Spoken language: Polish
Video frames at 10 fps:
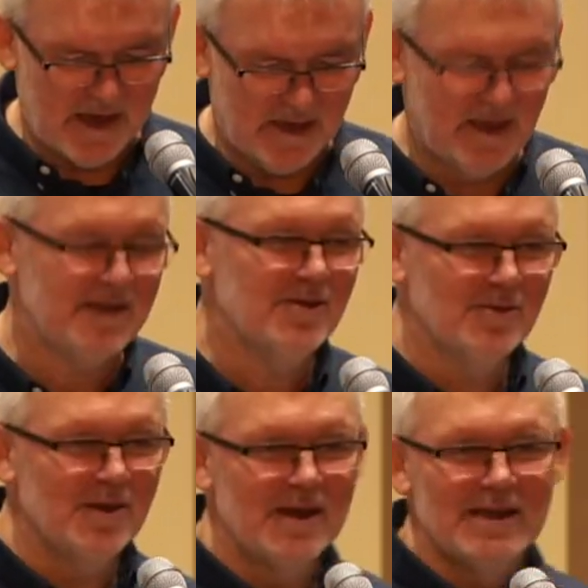
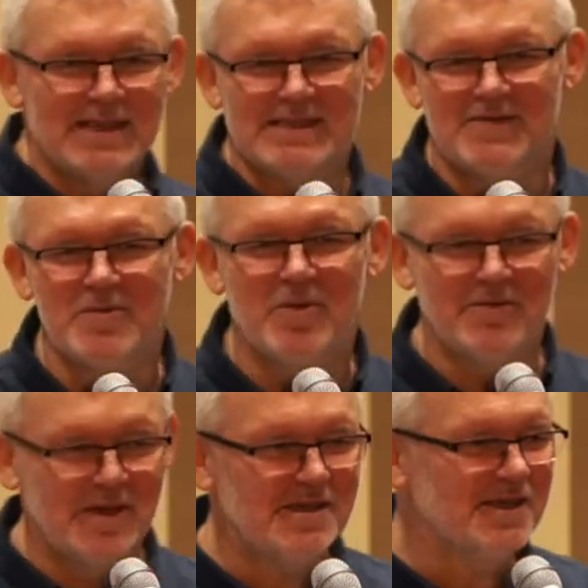Jedną z
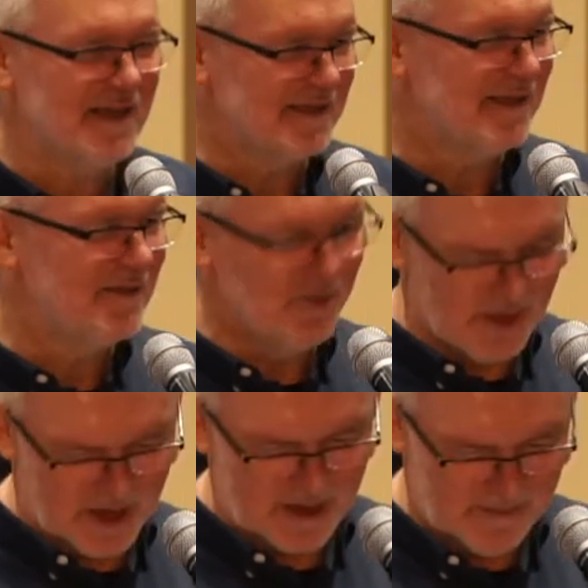wypowiedzi
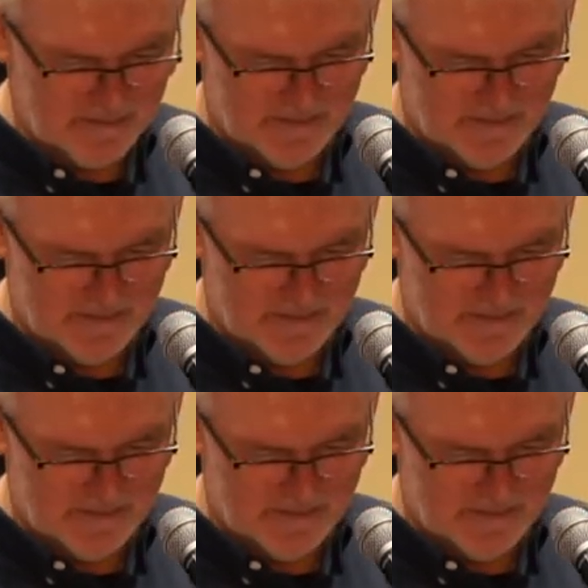zacytuję,